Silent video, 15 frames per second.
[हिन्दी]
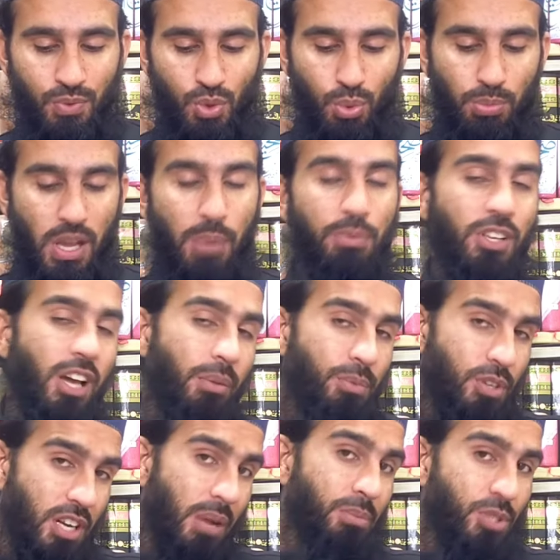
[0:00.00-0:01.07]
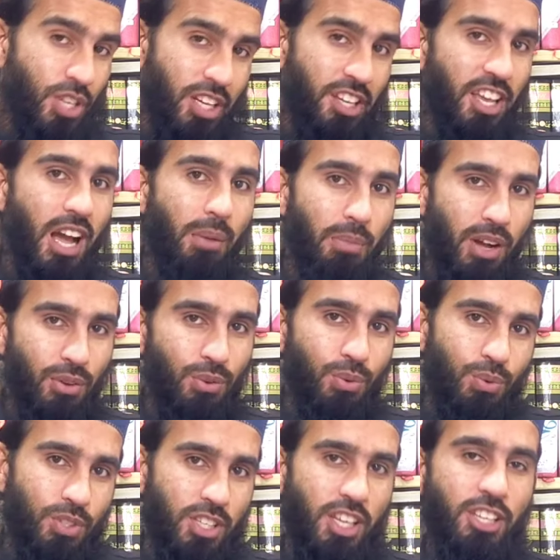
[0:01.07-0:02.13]
तो मैं अपने अब रब से क्या मांगूँ
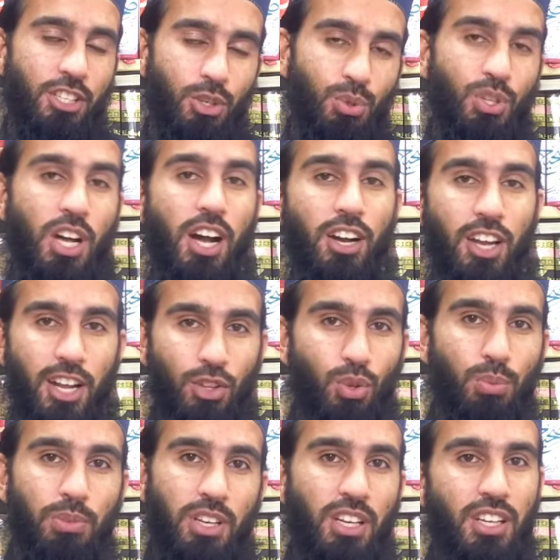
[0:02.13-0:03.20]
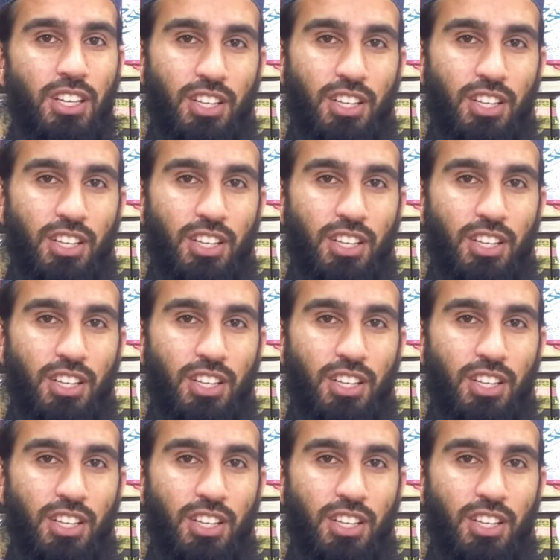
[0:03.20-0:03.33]
यानी जो ताक रातों में